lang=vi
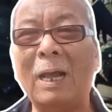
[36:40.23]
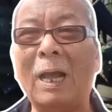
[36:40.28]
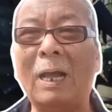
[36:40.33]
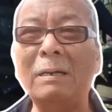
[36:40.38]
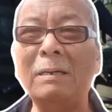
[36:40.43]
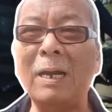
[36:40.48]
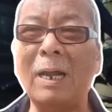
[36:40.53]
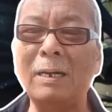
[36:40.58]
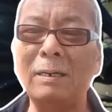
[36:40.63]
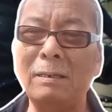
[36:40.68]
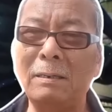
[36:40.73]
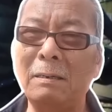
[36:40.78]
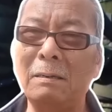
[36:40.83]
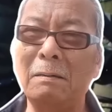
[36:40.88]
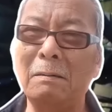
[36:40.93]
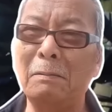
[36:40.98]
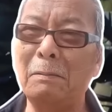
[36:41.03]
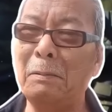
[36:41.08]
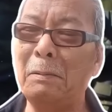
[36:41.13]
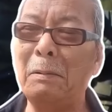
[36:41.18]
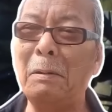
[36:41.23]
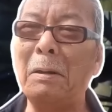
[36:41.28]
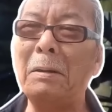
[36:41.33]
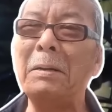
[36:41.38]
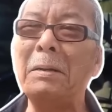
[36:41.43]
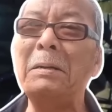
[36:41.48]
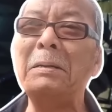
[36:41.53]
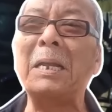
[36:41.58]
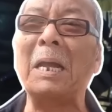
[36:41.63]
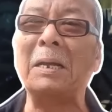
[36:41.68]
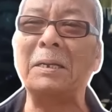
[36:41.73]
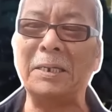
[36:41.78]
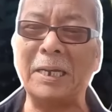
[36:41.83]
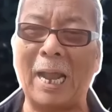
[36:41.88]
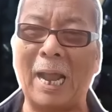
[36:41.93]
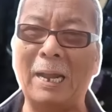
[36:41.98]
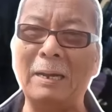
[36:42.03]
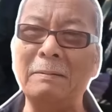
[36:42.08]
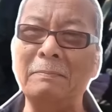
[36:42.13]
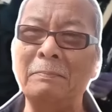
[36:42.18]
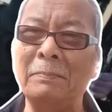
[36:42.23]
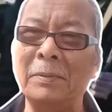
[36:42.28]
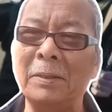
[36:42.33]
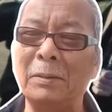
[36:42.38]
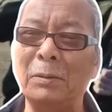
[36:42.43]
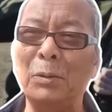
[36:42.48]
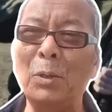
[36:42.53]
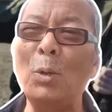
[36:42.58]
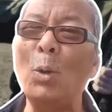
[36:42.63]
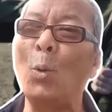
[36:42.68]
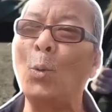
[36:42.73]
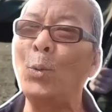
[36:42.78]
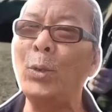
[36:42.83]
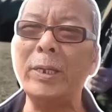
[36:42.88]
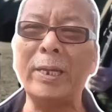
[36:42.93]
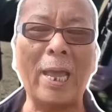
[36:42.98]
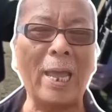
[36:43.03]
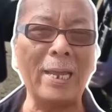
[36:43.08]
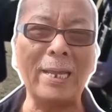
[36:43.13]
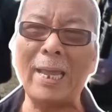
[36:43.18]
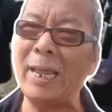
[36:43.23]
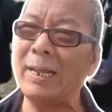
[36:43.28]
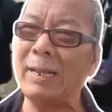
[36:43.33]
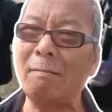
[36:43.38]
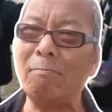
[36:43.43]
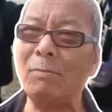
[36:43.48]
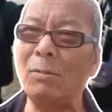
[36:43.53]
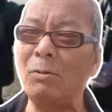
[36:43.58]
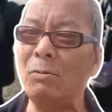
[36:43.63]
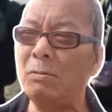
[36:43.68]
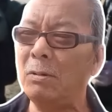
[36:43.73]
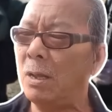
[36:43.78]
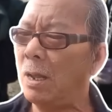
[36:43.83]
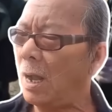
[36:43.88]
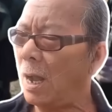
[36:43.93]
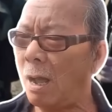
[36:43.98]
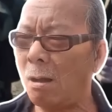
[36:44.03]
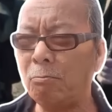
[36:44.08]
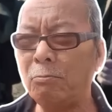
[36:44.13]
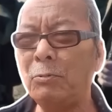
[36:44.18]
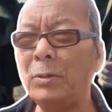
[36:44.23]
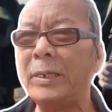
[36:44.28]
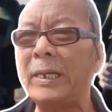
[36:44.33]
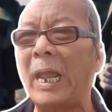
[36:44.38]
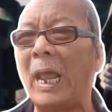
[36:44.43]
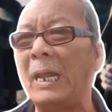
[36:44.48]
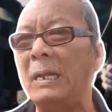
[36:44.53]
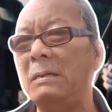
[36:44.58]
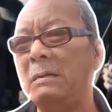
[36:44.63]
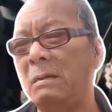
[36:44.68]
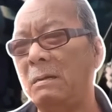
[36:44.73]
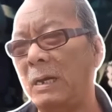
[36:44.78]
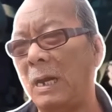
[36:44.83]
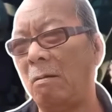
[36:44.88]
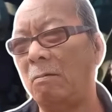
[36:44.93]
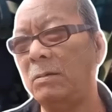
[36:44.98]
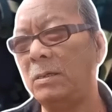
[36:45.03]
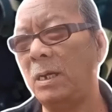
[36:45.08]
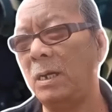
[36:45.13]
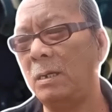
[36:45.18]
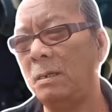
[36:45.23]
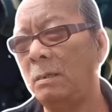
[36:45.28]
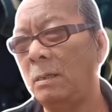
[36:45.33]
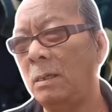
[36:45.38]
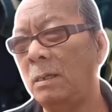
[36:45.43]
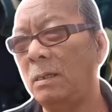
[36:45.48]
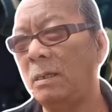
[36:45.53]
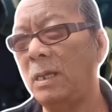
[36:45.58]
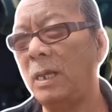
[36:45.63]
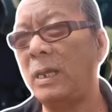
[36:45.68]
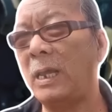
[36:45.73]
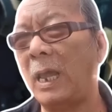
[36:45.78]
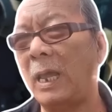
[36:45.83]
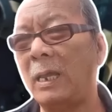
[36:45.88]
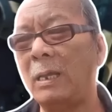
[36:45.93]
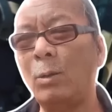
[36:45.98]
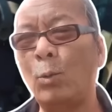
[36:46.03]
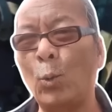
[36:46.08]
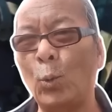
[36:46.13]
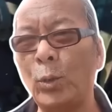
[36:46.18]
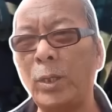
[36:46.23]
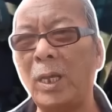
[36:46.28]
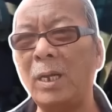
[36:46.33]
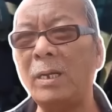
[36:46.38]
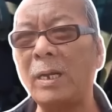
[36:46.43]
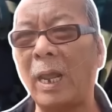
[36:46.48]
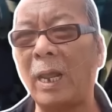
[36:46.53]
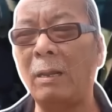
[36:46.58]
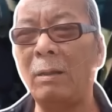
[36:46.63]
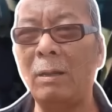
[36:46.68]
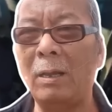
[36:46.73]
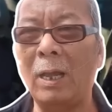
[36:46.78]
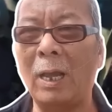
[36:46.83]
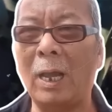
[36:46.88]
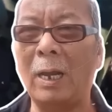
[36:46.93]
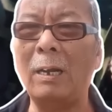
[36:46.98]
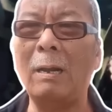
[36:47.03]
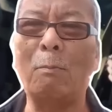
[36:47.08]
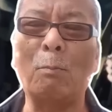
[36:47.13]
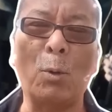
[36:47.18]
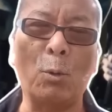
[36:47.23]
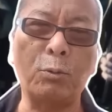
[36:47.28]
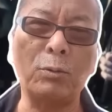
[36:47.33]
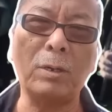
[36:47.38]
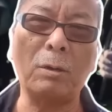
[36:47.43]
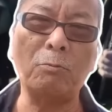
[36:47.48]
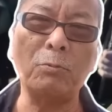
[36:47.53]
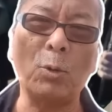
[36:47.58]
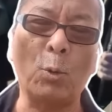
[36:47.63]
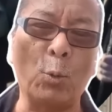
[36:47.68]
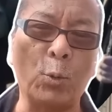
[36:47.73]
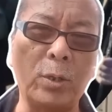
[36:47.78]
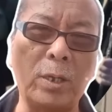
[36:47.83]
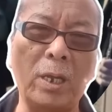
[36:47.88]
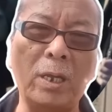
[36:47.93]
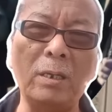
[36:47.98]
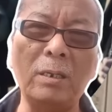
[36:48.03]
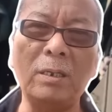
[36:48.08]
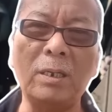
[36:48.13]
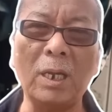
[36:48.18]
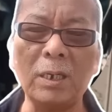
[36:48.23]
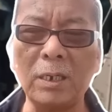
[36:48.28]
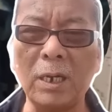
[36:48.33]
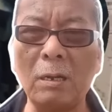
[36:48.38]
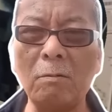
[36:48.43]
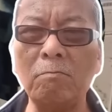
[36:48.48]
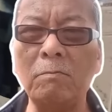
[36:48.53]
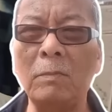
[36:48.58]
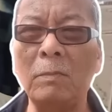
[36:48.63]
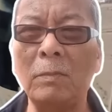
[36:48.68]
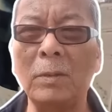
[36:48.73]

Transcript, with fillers: ở trên nó cứ chờ sẵn nó lủi cái ngay chắc luôn không có chạy đường nào hết trơn vì vậy cuộc chiến này phải là một trong cuộc chiến chết chóc